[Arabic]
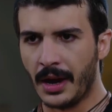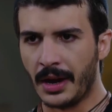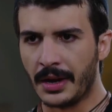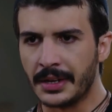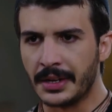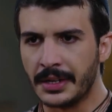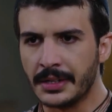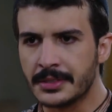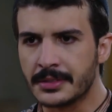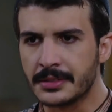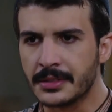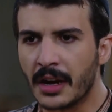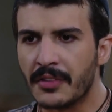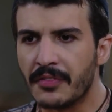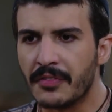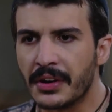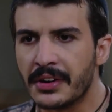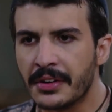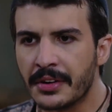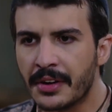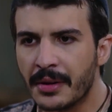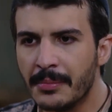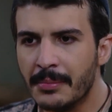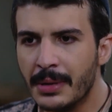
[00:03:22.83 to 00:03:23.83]
اخي
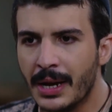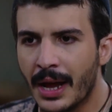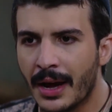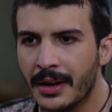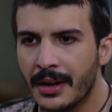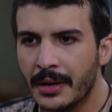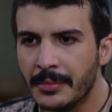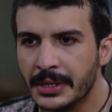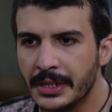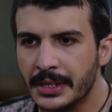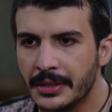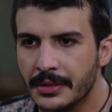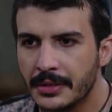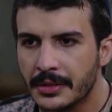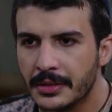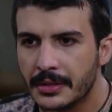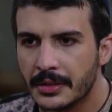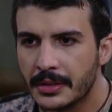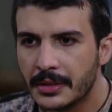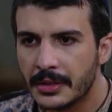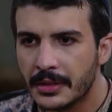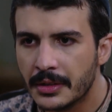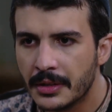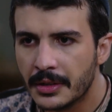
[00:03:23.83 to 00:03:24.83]
استغفرنا رب العالمين
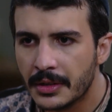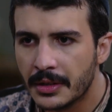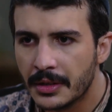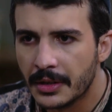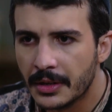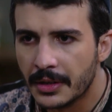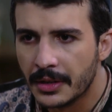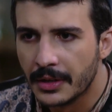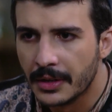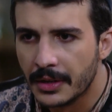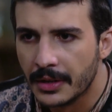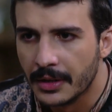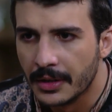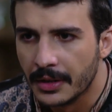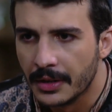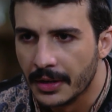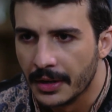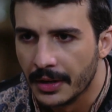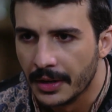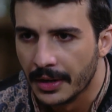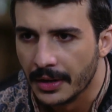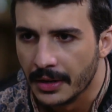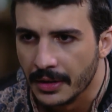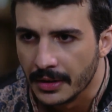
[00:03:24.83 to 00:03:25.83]

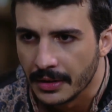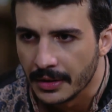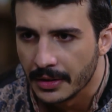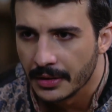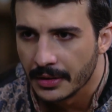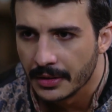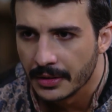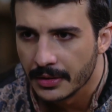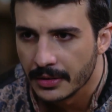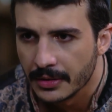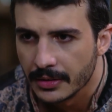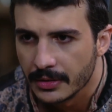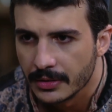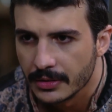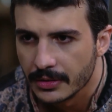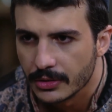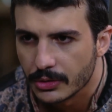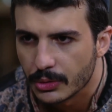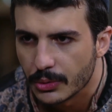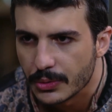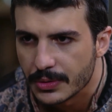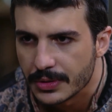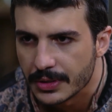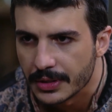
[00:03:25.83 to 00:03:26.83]
قل لي شو